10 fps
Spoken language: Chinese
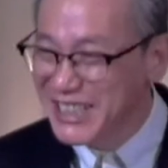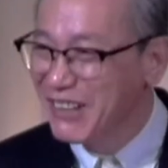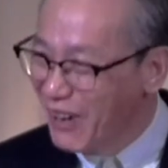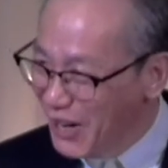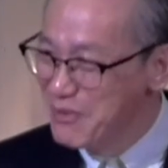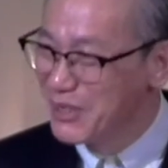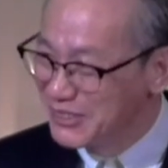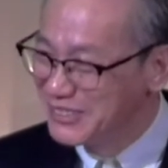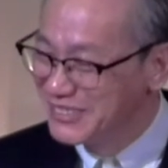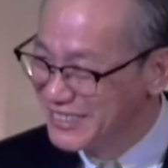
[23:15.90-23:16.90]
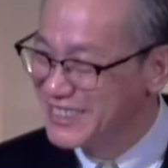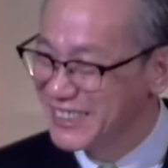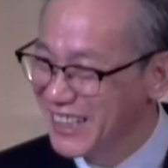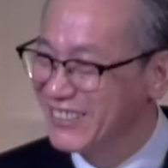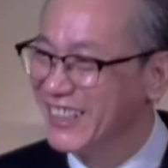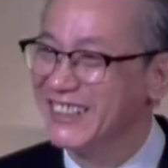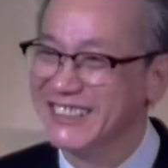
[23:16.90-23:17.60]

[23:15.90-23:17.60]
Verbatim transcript: 到现在我还没有见到